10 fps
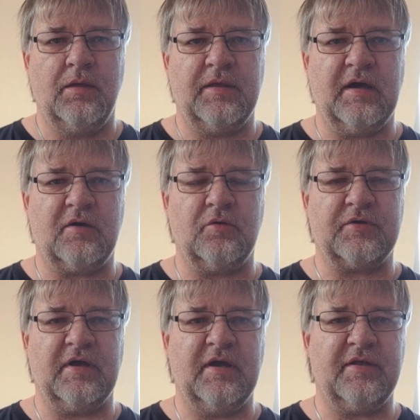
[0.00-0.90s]
Ja
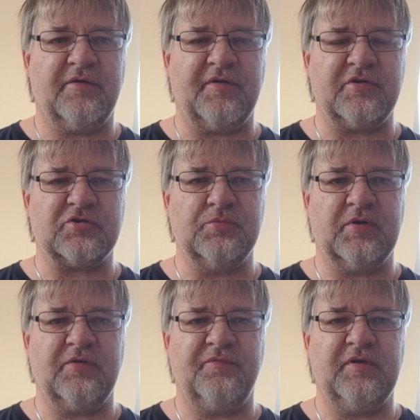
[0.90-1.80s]
gut, äh, das war's auch schon
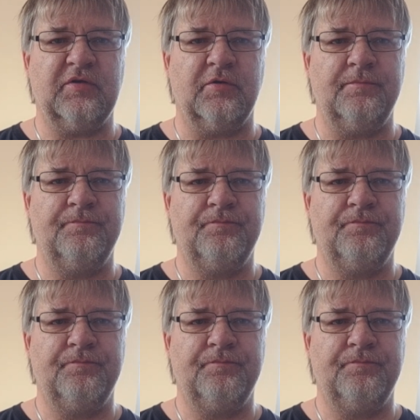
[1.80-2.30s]
mit diesem Video.